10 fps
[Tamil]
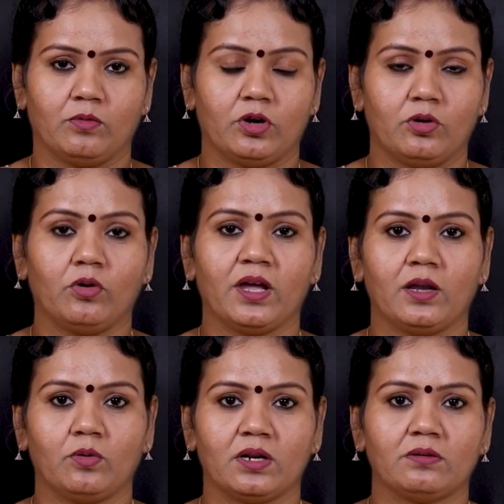ஒரு
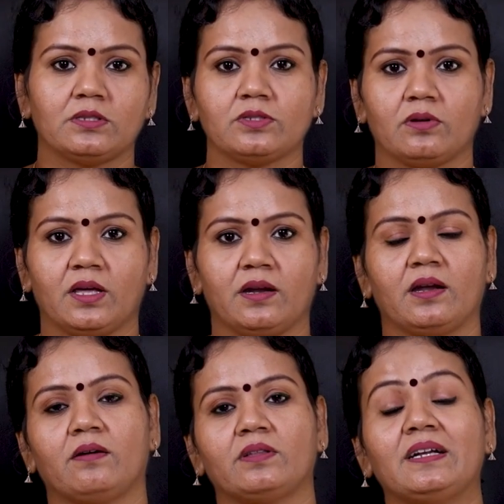நோயாளி கூட வந்து சொன்னார்
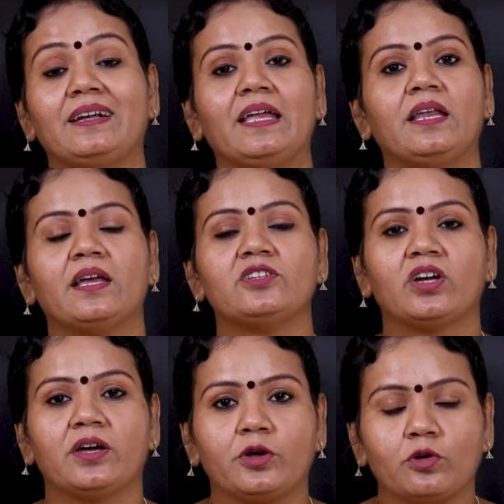நான் வந்து
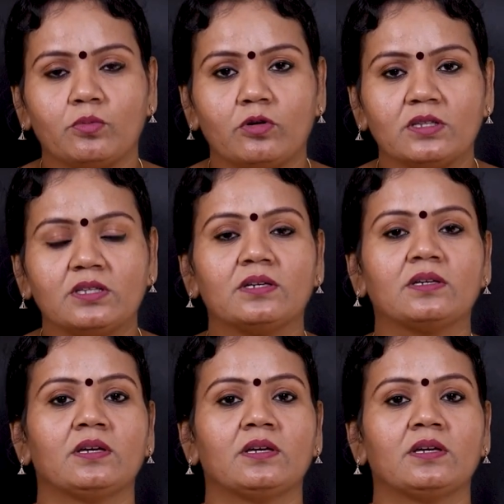டீனேஜாக இருக்கும் பொழுது